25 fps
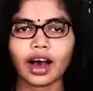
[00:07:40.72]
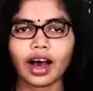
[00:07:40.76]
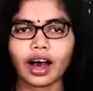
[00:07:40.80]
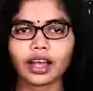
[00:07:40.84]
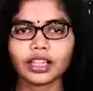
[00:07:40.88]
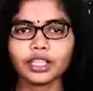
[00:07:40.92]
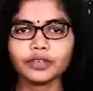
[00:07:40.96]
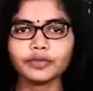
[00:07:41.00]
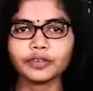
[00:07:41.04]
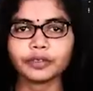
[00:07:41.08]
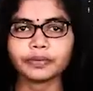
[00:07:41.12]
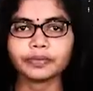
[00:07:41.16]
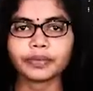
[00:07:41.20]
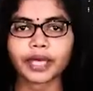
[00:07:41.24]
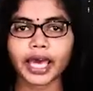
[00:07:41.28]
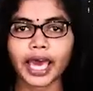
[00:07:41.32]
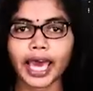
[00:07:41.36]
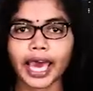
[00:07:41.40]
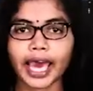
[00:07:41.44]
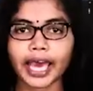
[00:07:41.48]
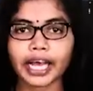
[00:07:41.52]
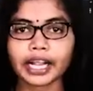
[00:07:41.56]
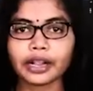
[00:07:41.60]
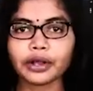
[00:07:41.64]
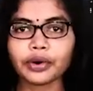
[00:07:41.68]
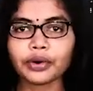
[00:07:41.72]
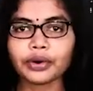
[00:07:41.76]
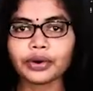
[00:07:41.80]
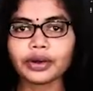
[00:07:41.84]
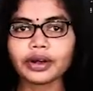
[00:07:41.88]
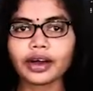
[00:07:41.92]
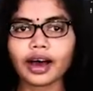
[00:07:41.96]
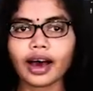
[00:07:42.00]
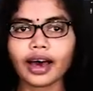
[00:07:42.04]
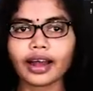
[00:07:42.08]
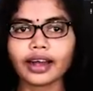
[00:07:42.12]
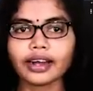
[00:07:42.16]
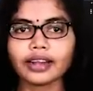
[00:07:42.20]
அதுவும் ஏதோ
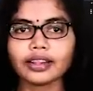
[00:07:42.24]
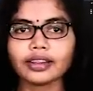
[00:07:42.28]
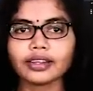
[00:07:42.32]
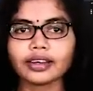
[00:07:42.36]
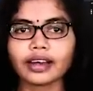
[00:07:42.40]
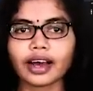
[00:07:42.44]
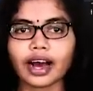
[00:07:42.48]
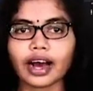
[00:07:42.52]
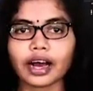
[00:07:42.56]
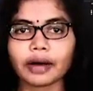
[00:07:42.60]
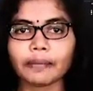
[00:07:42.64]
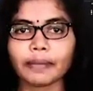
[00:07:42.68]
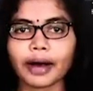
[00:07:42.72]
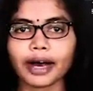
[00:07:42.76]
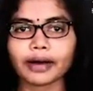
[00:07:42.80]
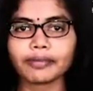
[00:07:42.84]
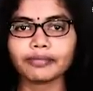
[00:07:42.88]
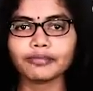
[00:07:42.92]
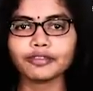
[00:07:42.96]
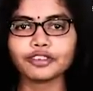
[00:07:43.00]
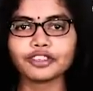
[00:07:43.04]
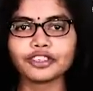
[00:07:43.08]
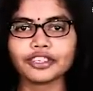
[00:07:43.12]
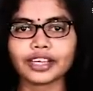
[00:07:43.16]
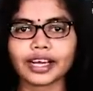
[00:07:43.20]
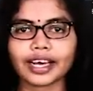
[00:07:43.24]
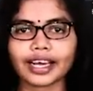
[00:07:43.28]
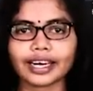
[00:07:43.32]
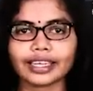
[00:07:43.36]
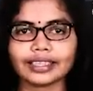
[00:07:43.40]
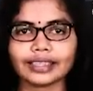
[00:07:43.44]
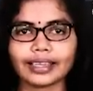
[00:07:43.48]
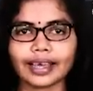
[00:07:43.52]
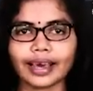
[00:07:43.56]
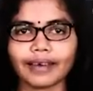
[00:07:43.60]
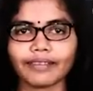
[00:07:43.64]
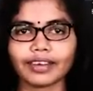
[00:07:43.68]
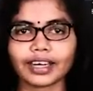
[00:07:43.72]
ஒரு காரணத்துக்காக பக்முட்
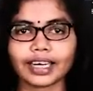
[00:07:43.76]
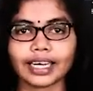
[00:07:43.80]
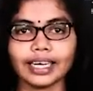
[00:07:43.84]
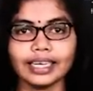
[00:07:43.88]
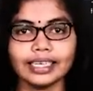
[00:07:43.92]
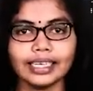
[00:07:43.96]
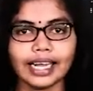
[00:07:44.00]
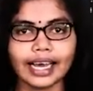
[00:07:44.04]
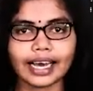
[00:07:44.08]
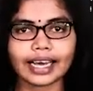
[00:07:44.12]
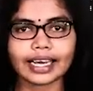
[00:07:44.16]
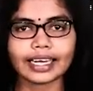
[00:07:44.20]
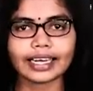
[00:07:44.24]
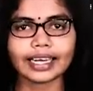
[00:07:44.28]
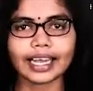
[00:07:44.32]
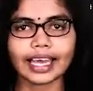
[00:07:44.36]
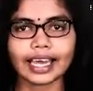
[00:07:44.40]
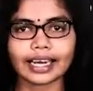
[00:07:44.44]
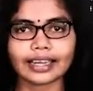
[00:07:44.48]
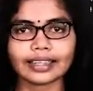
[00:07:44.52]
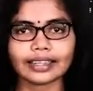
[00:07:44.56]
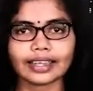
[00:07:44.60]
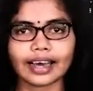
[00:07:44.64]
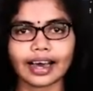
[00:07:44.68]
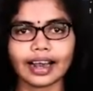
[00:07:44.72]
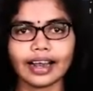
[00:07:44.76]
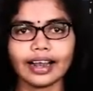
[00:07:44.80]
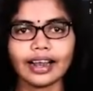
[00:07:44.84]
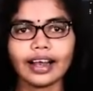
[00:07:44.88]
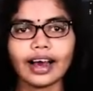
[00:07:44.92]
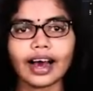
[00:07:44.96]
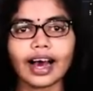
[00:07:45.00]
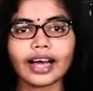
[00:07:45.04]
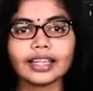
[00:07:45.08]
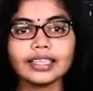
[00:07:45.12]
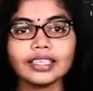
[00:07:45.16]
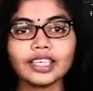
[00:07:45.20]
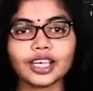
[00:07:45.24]
நகரத்தை அவர்கள் இழக்க நேர்ந்தால்
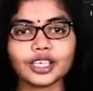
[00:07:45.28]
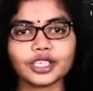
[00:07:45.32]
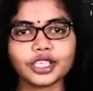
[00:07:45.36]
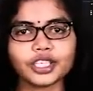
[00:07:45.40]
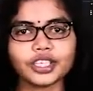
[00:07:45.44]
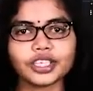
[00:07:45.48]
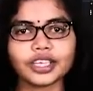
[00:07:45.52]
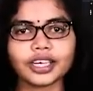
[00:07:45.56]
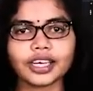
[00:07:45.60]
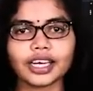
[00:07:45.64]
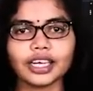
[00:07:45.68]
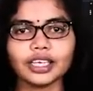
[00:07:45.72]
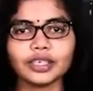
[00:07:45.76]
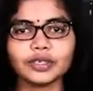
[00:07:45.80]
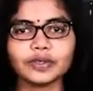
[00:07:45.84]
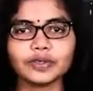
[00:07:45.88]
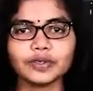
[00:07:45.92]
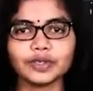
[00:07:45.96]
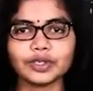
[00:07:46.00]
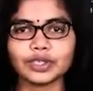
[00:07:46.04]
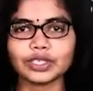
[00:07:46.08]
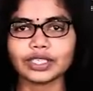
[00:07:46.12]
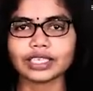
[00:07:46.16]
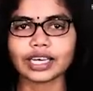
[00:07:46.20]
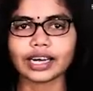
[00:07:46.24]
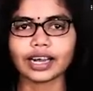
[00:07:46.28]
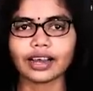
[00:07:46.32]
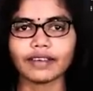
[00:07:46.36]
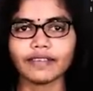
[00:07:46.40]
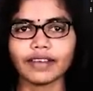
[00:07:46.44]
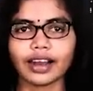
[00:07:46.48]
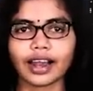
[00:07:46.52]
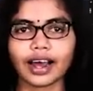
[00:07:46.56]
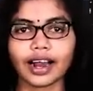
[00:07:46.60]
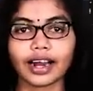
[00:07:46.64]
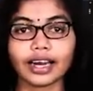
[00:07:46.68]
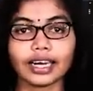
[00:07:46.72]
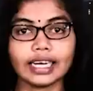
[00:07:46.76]
அது ரஷ்யர்களுக்கு உச்ச
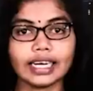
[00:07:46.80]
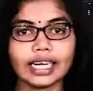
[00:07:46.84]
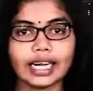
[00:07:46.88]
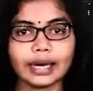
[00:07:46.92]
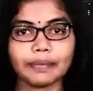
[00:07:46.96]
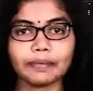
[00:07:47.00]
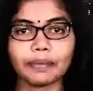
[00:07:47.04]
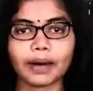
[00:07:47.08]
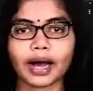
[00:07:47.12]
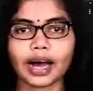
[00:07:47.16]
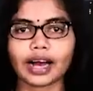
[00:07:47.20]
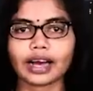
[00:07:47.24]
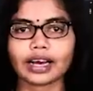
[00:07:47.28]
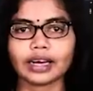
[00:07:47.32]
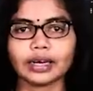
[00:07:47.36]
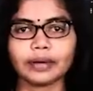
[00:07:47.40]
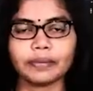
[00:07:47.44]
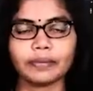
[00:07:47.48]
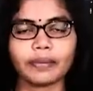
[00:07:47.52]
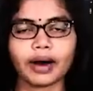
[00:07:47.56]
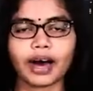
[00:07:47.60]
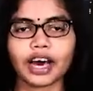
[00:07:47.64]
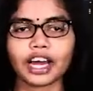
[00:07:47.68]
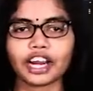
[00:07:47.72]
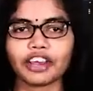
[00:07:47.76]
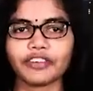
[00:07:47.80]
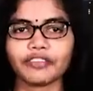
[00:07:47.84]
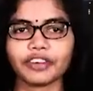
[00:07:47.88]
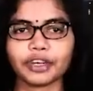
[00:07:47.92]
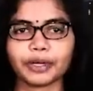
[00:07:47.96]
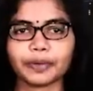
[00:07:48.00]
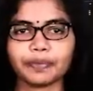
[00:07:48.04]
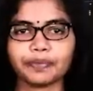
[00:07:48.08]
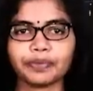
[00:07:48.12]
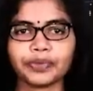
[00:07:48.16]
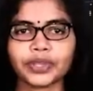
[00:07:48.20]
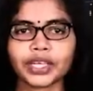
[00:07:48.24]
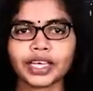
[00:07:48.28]
அளவிலான இழப்பாக
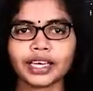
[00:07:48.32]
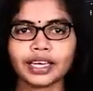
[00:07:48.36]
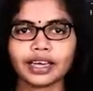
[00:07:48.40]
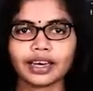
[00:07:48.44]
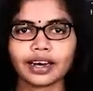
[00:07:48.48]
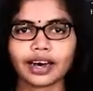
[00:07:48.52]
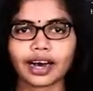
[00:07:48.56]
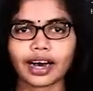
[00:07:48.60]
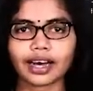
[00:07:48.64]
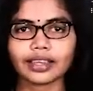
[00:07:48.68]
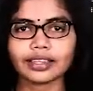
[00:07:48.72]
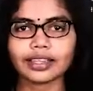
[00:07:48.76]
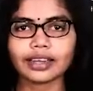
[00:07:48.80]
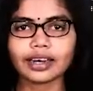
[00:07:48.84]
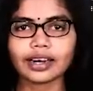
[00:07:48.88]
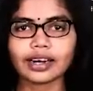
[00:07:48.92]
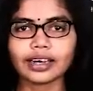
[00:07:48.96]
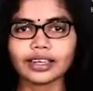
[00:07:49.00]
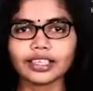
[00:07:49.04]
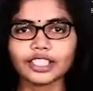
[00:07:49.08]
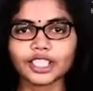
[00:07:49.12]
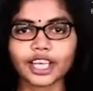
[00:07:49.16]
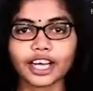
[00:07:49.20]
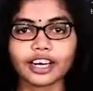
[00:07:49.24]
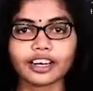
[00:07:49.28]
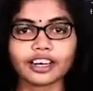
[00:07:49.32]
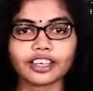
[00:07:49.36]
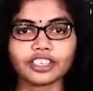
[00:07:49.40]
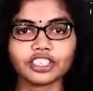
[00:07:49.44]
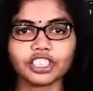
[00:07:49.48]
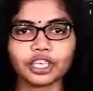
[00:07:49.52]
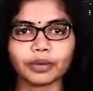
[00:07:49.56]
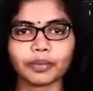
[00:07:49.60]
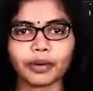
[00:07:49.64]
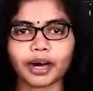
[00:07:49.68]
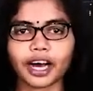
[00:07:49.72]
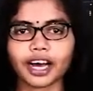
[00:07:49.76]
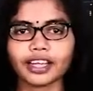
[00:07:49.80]
மாறிவிடும் அதனால் தான்
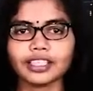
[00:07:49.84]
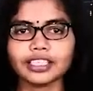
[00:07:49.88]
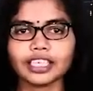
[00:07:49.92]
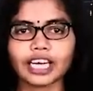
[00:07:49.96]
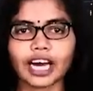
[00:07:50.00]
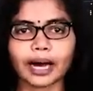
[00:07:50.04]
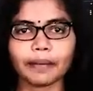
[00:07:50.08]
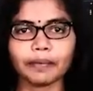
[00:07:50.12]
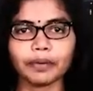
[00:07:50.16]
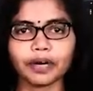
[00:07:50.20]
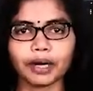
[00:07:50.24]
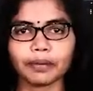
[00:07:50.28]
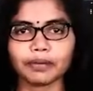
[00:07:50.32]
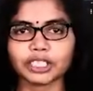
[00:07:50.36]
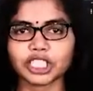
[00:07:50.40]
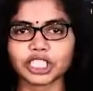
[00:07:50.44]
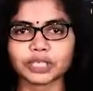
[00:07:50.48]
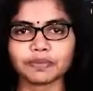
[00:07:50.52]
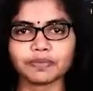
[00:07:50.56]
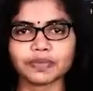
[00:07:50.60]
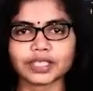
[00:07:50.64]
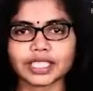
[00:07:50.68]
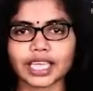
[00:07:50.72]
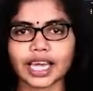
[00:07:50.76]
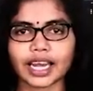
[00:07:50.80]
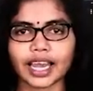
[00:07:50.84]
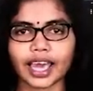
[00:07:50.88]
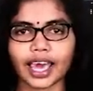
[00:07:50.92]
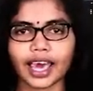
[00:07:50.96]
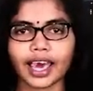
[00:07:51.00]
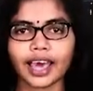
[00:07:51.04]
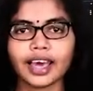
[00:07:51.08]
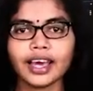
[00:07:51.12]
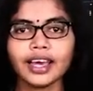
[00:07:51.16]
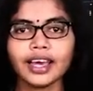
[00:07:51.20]
ரஷ்ய பாதுகாப்பு அமைச்சும் சரி